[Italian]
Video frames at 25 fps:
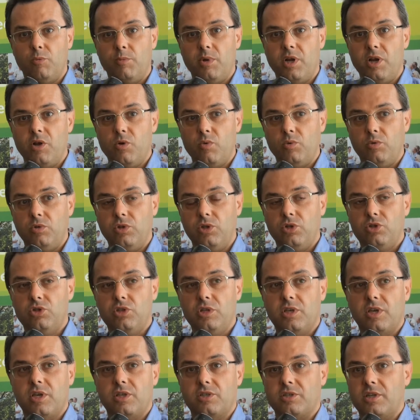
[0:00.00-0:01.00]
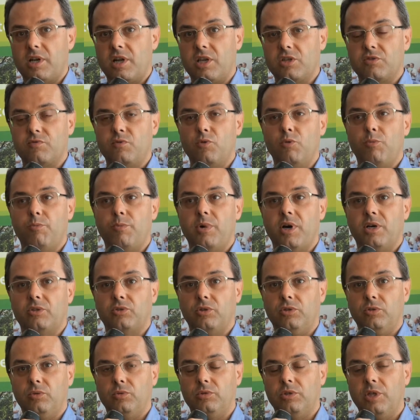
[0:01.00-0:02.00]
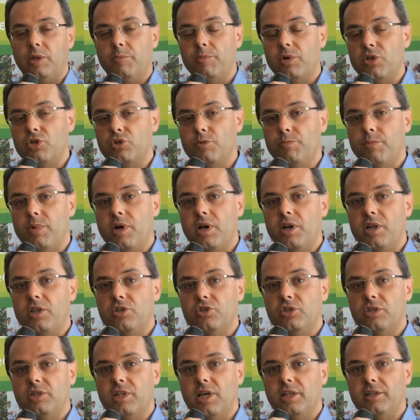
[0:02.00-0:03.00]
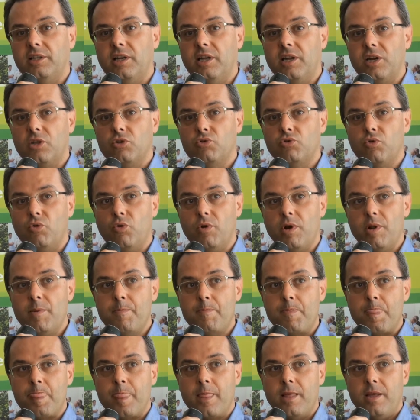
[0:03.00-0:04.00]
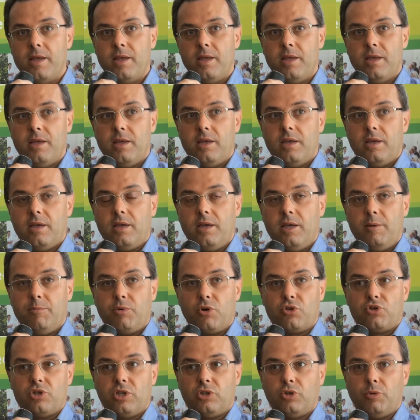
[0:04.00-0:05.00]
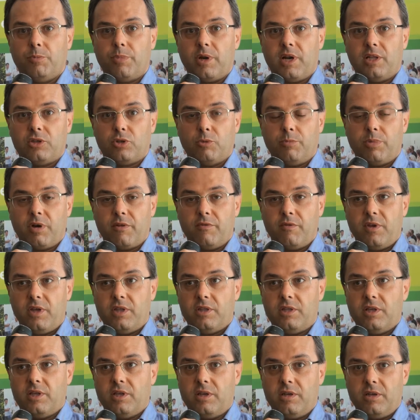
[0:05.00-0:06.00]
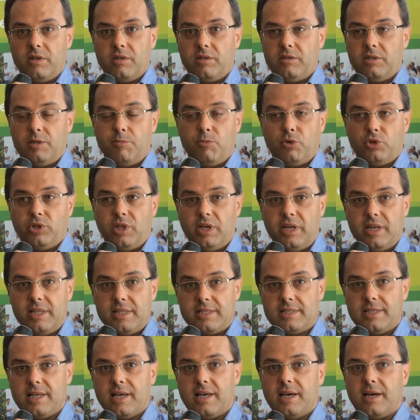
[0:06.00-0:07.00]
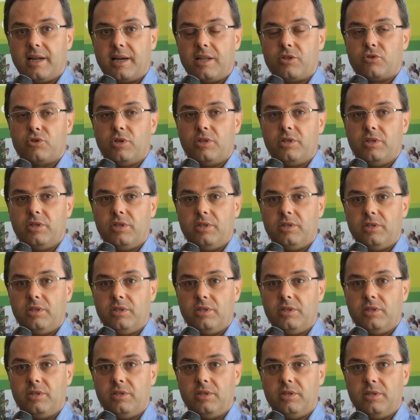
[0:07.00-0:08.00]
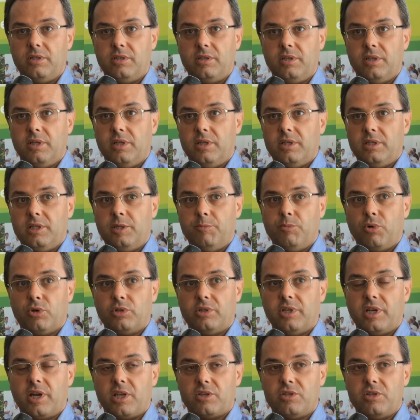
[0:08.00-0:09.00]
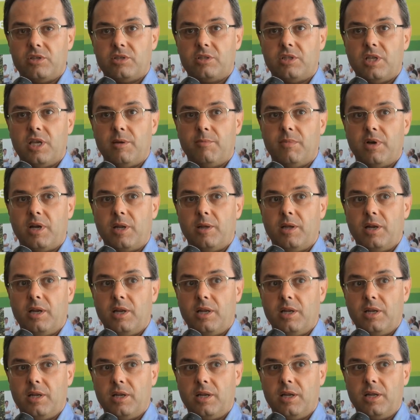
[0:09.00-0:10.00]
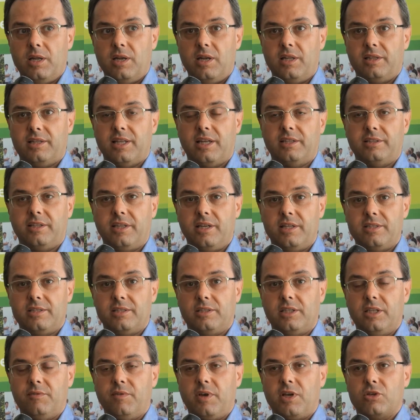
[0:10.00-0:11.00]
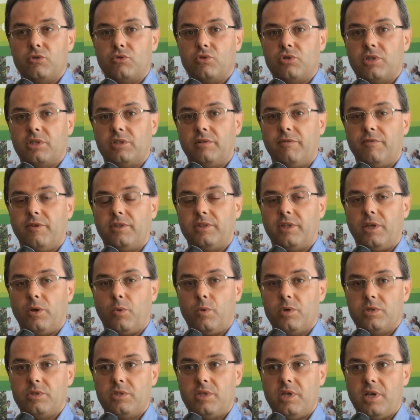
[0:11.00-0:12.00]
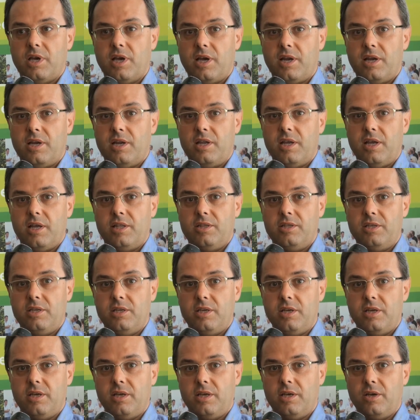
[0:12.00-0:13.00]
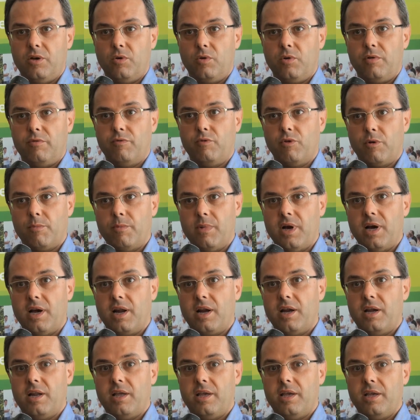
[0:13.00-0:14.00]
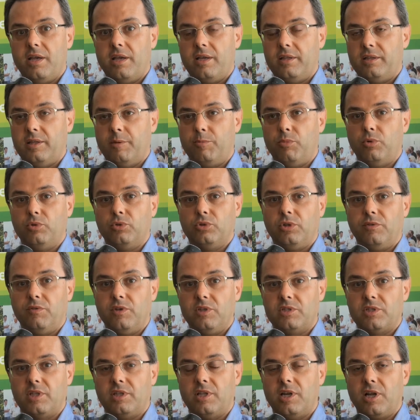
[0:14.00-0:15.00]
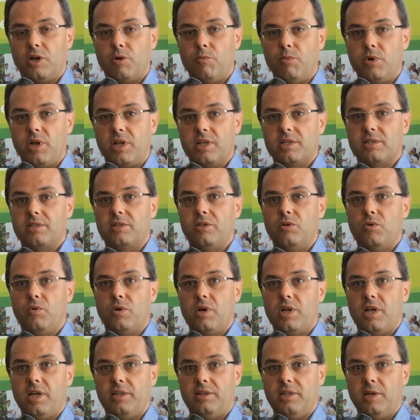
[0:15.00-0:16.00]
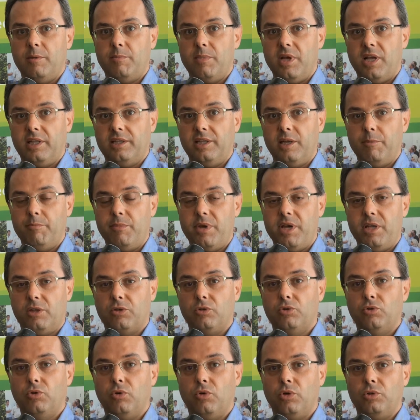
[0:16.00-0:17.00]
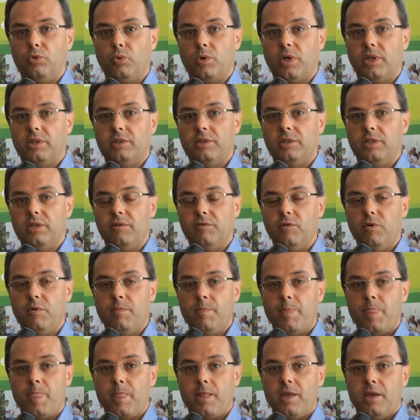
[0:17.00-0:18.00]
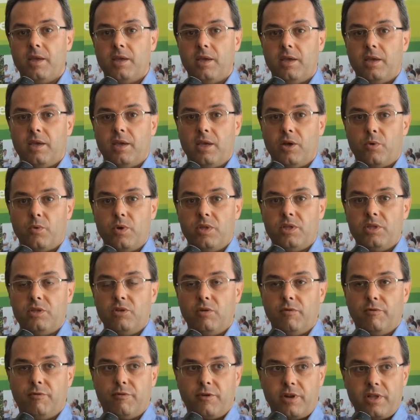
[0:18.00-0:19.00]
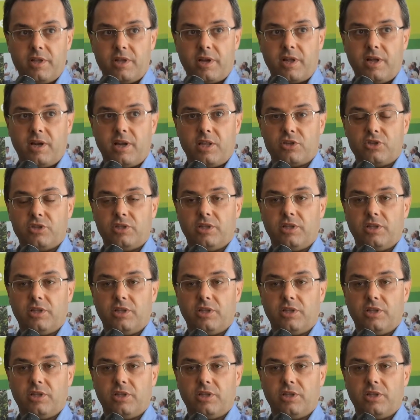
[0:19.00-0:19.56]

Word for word: 2011 che sarà sviluppato in tutte le principali città della regione il progetto peraltro prevede di modellizzare, cioè di, di, di, di portare a sistema le, le, le, tante iniziative che sono state fatte in questi anni e di eh, uniformarle dal punto di vista della comunicazione e del, e del metodo educativo e quindi di offrire alla